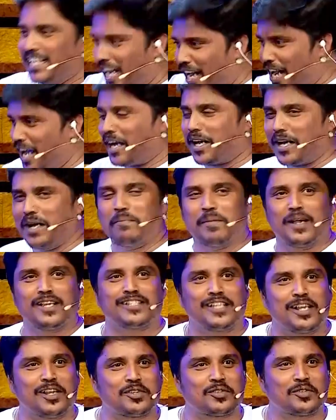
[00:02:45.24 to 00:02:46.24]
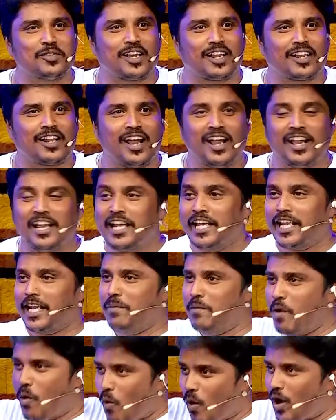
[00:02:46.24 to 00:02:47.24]
எனக்குன்னு பேசி என்ன சொன்னார்னா
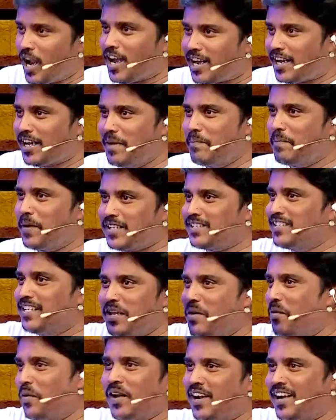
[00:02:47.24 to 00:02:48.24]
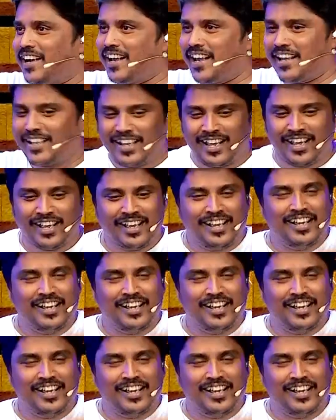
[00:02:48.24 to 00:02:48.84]
இனிமேல் உனக்குன்னு பேசினதே உனக்கு கிடையாது